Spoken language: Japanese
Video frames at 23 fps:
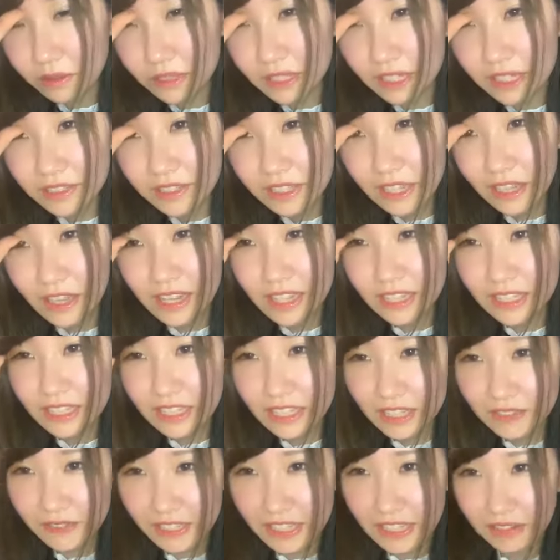大丈夫さんあ失
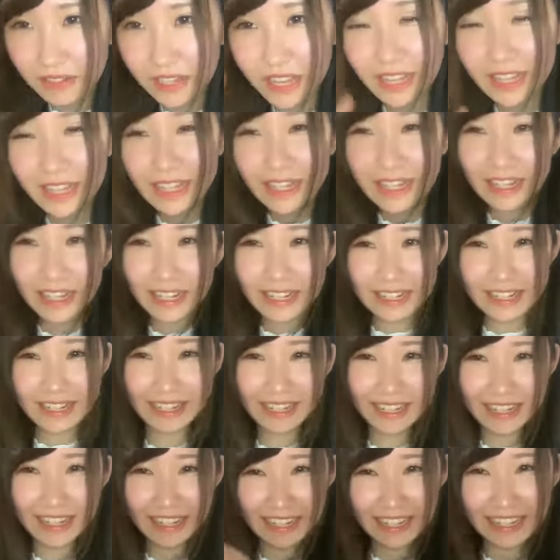礼しました OK なんで
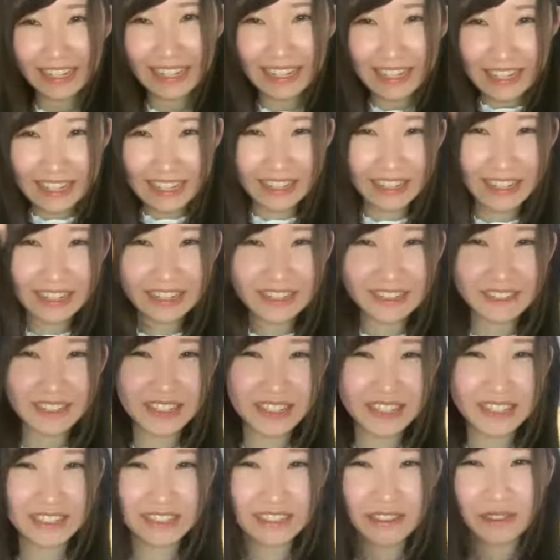なんでみん
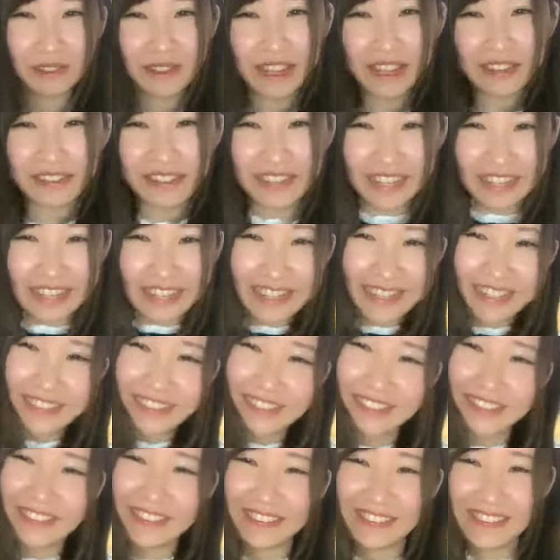なそんなおぎゃおぎゃ言ってく
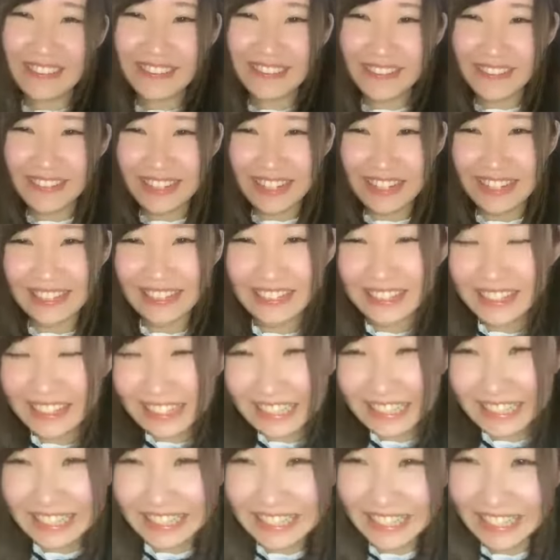るの恥ずかし
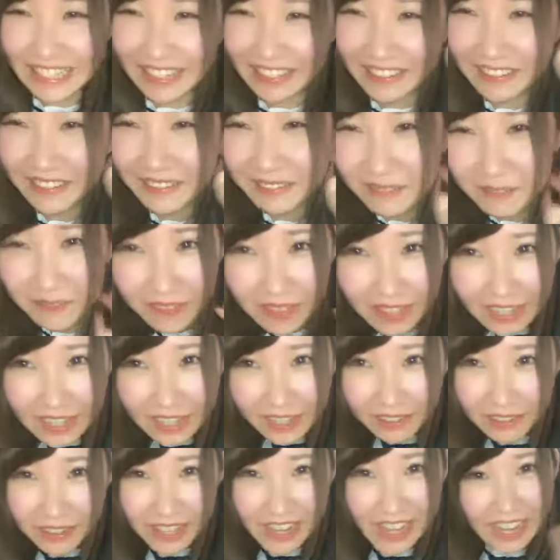いんだけど
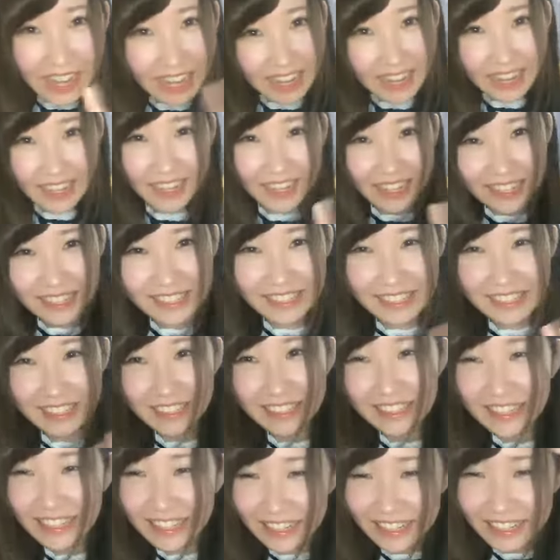おぎゃ
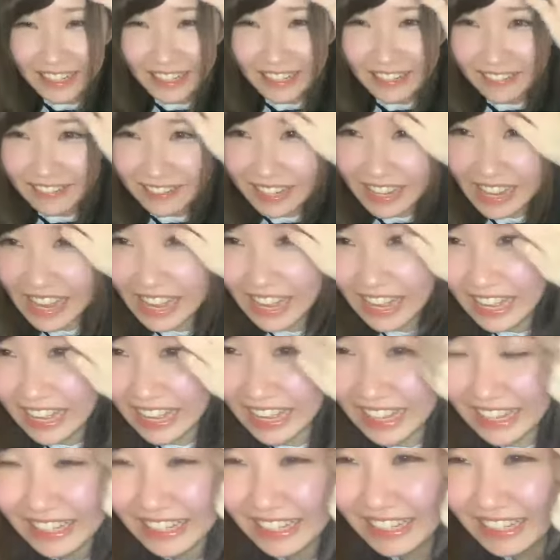おぎゃ
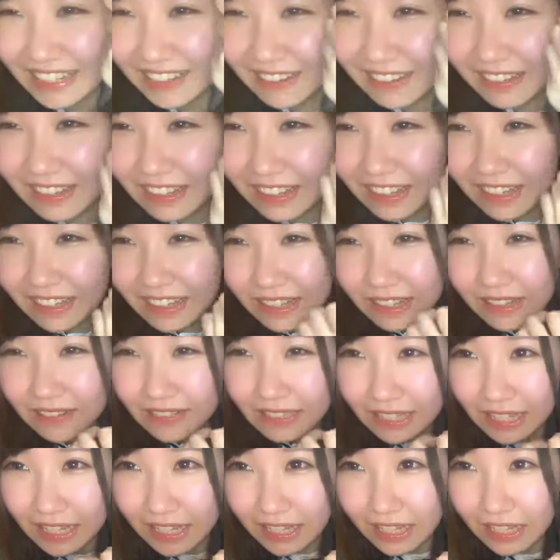きょ
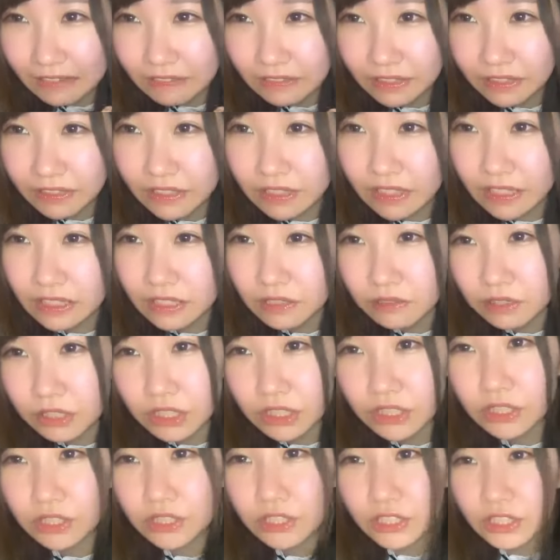さん雨降って少し
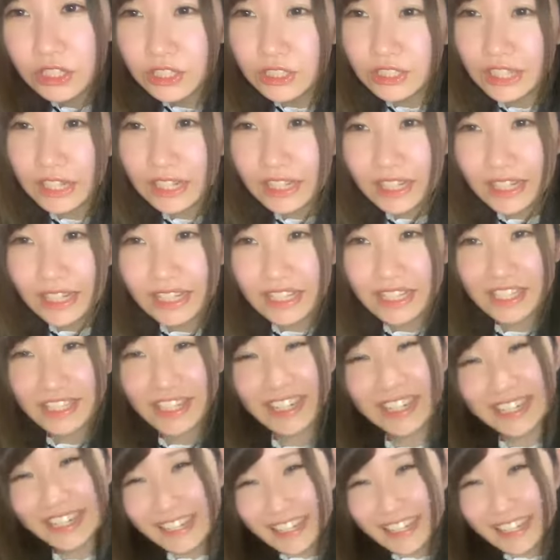涼しくなったでちゅ